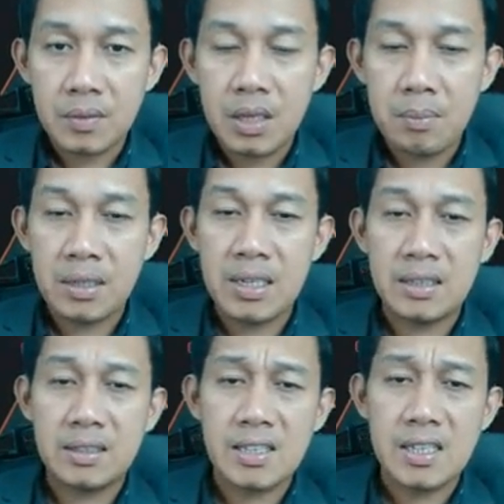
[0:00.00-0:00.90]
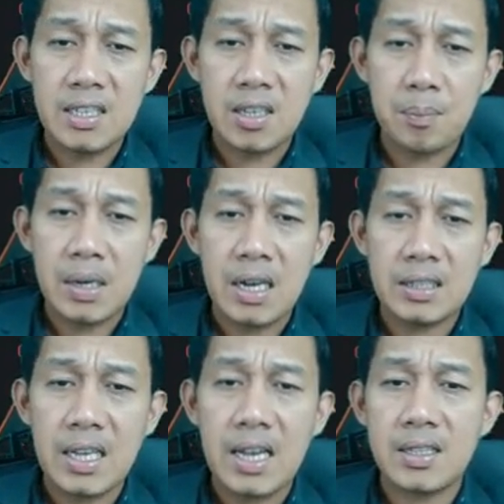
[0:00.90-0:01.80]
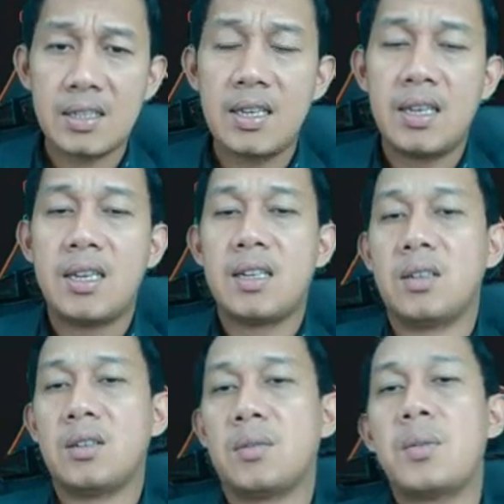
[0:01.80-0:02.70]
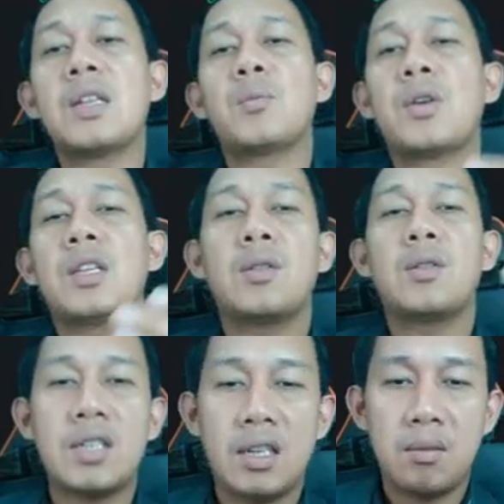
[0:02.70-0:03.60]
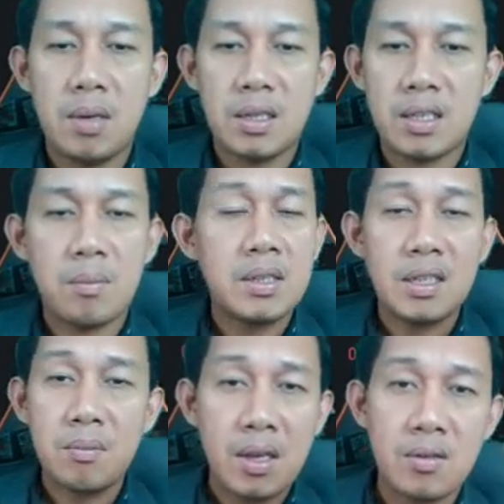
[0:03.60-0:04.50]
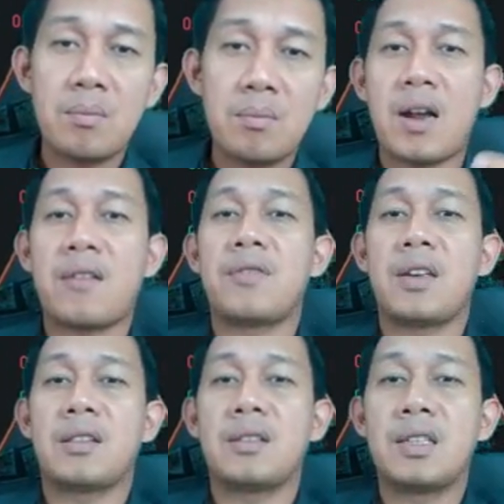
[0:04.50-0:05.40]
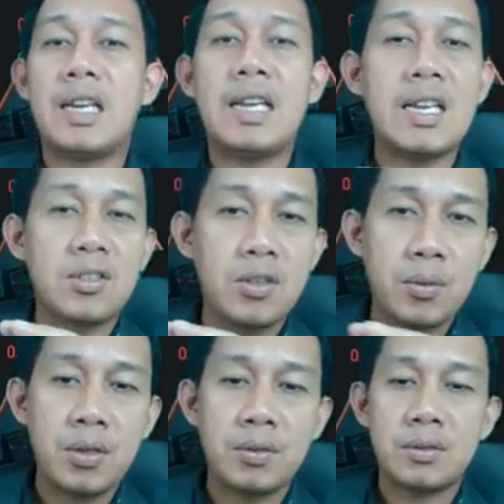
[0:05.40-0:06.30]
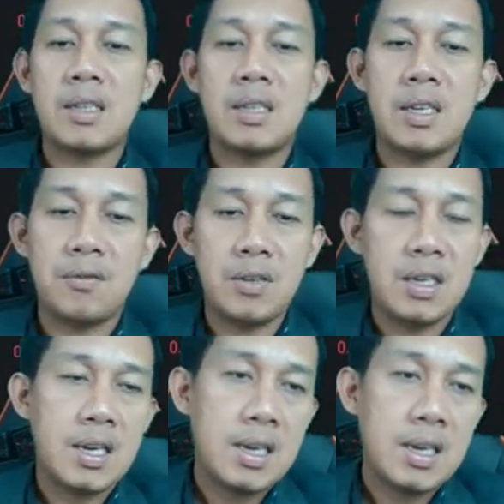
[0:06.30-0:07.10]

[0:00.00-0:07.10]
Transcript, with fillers: Pag nag-touch na siya sa pinakataas, oh, pwede, pwede ko na siyang ibenta. Basta't meron ng profit. I-less nyo po yung trading fee.